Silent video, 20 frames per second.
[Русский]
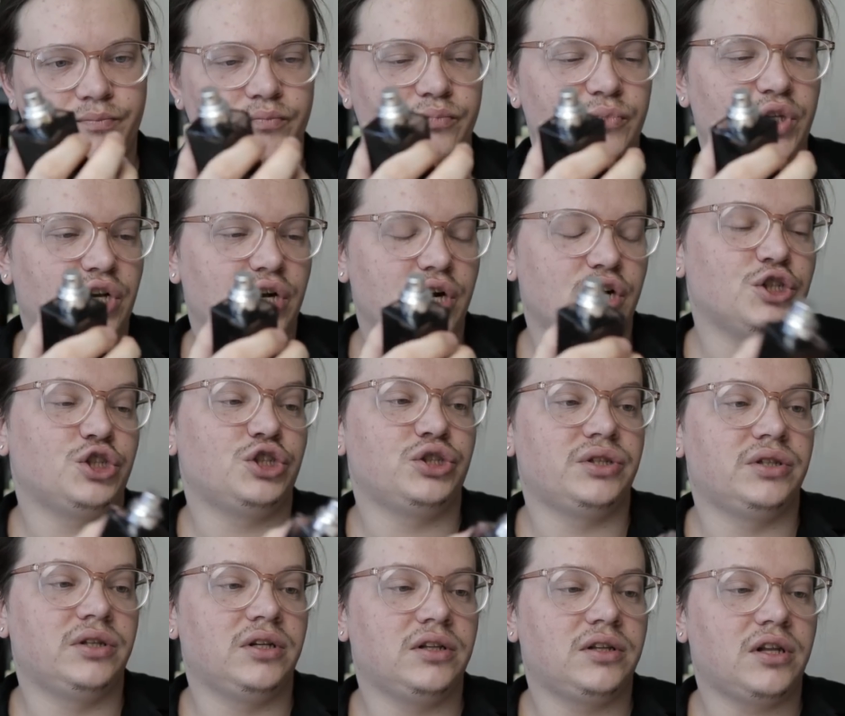мне
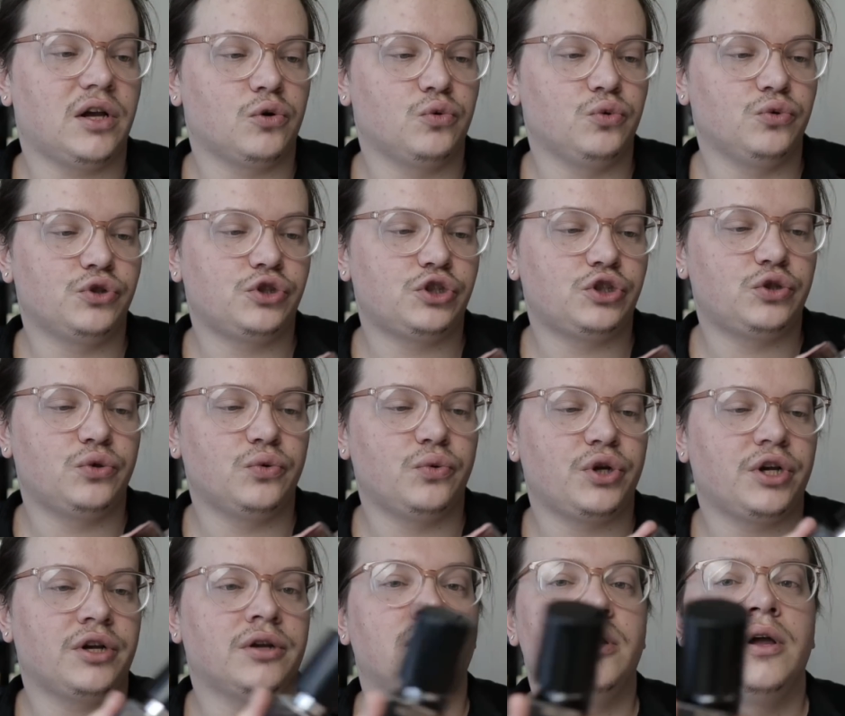кажется, для такой
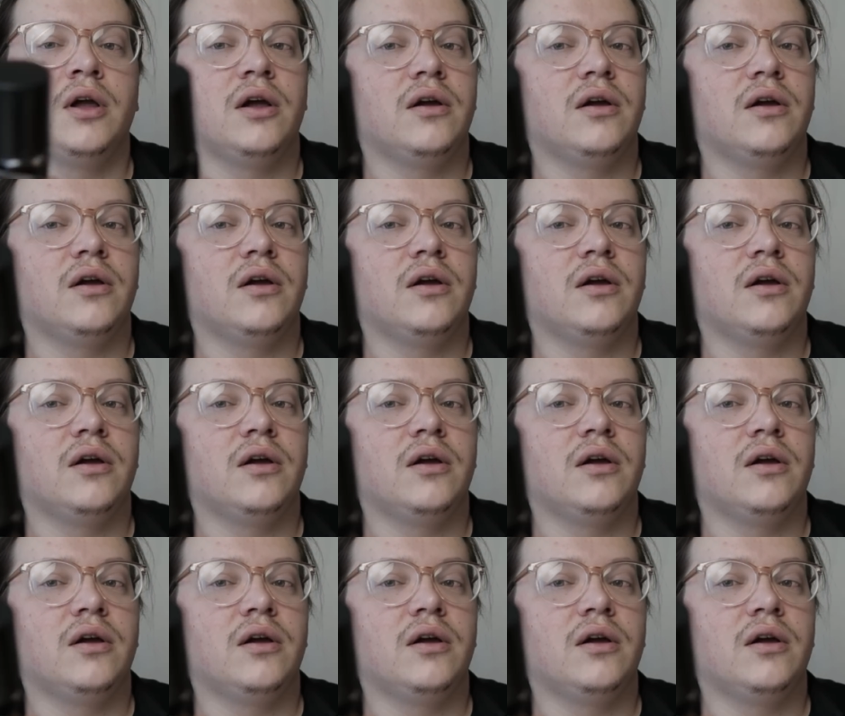истории.